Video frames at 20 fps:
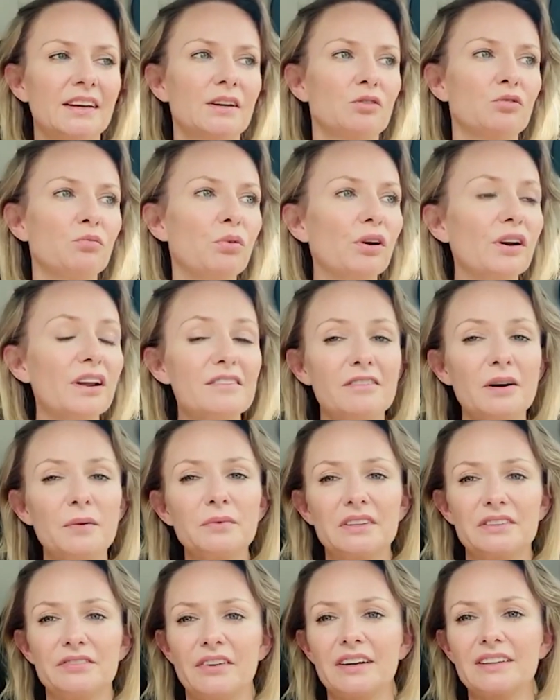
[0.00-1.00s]
Ubolewam
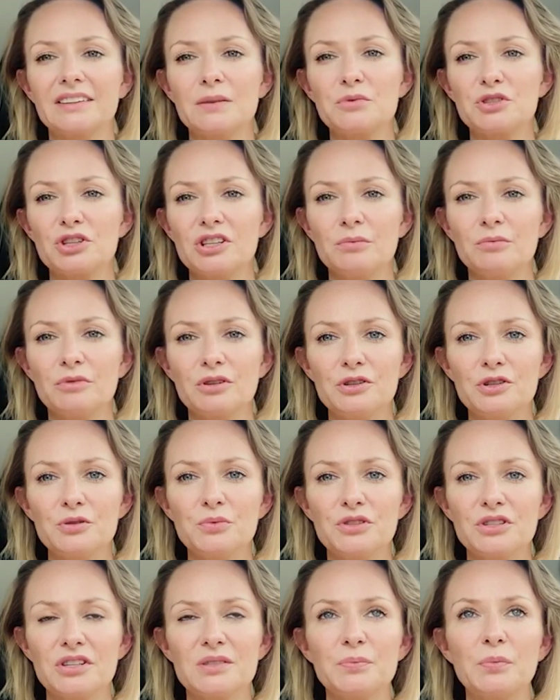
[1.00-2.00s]
nad faktem, że nie
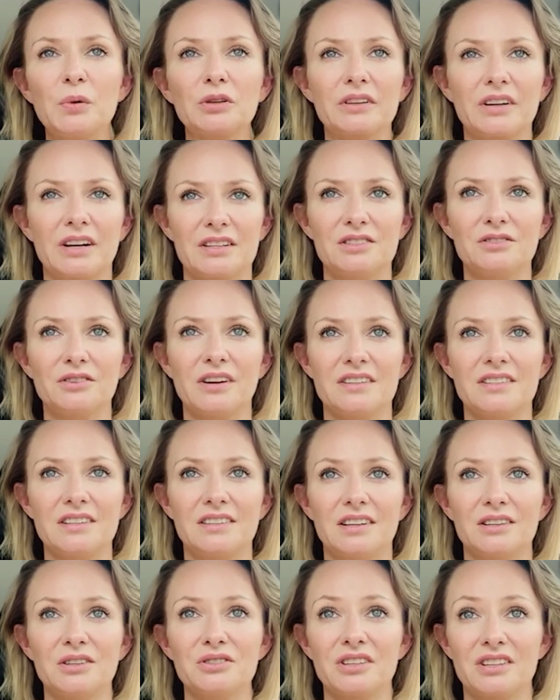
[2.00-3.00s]
mogliśmy się spotkać z okazji
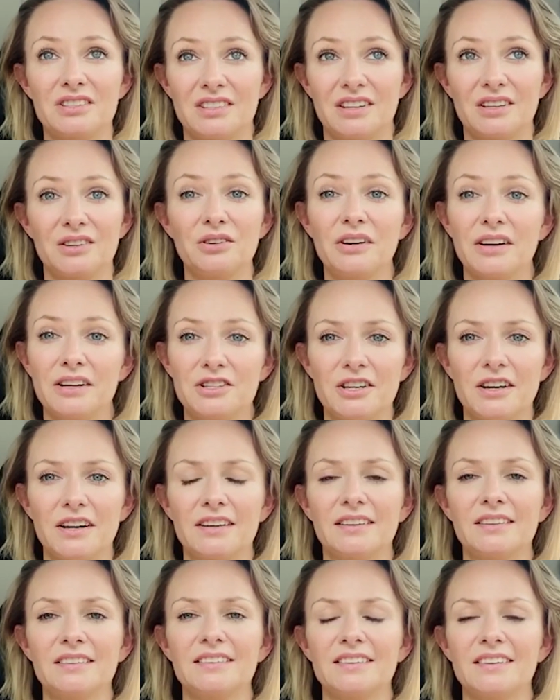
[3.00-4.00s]
tego zacznego
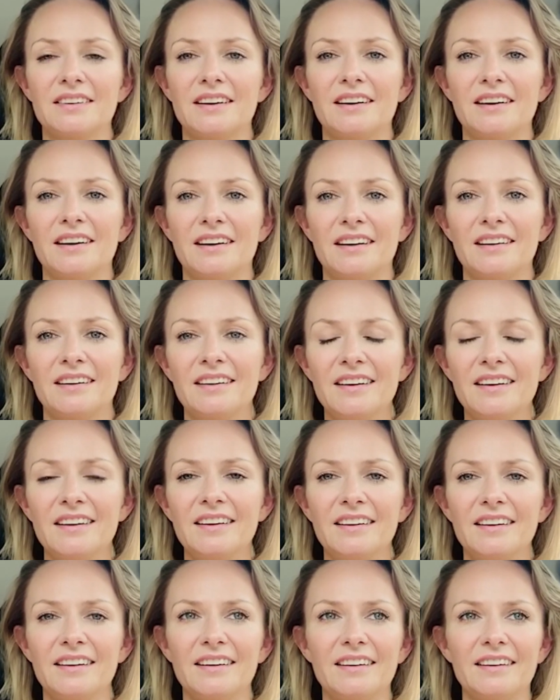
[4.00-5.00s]
lecia na
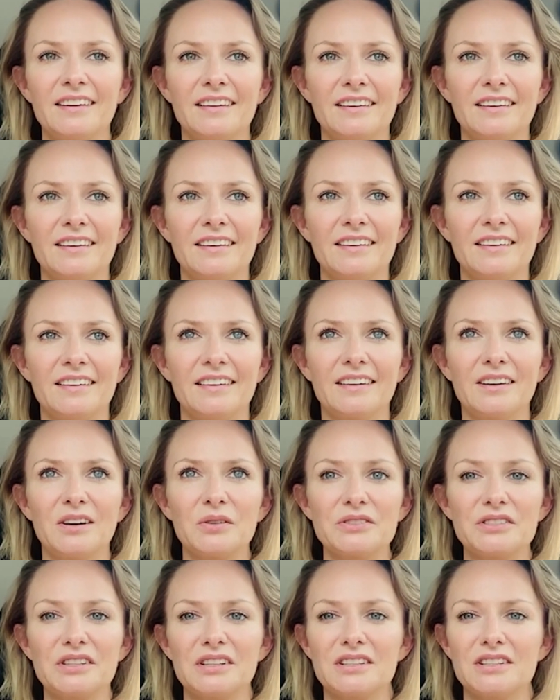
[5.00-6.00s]
E,
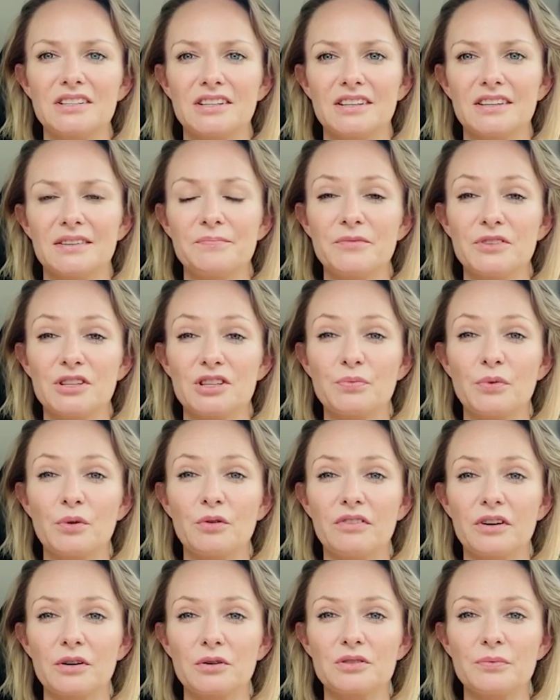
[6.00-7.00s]
koncercie zespołu
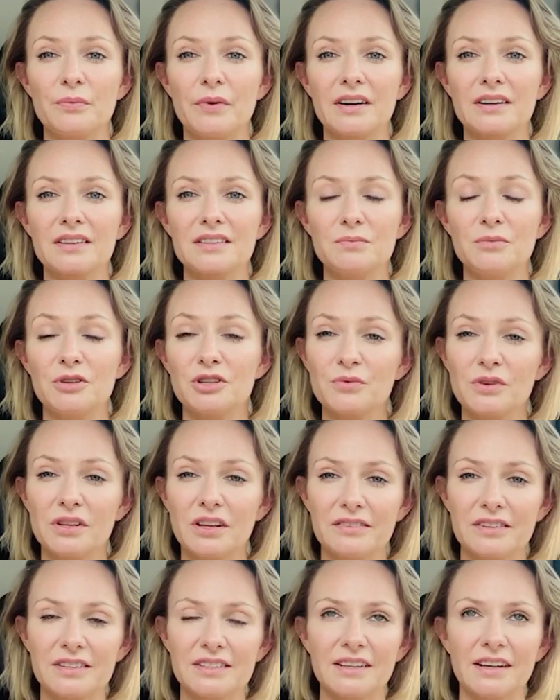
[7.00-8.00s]
Various Monks mieliśmy
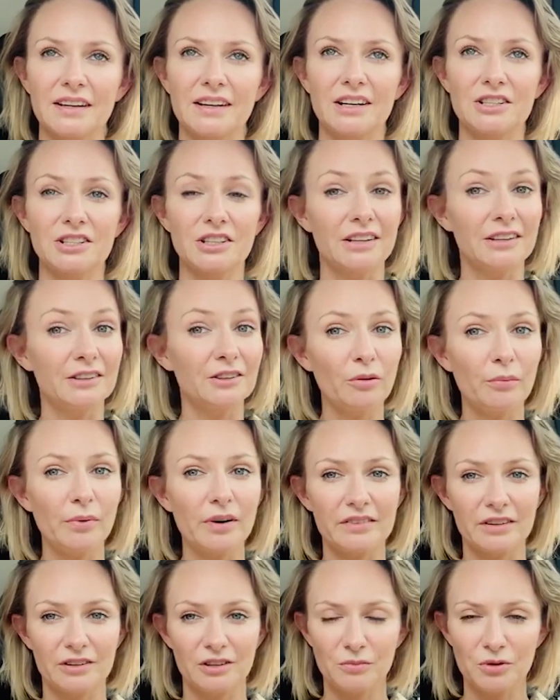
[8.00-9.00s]
dla Was zagrać, ale
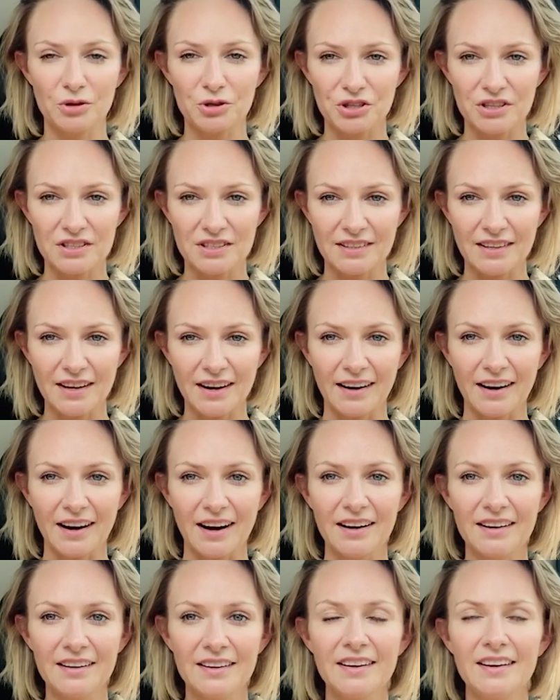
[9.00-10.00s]
dobra wiadomość jest
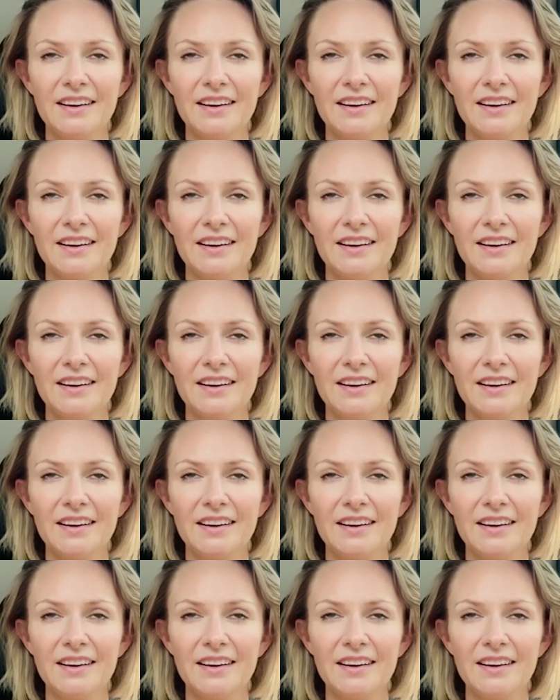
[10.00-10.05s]
taka,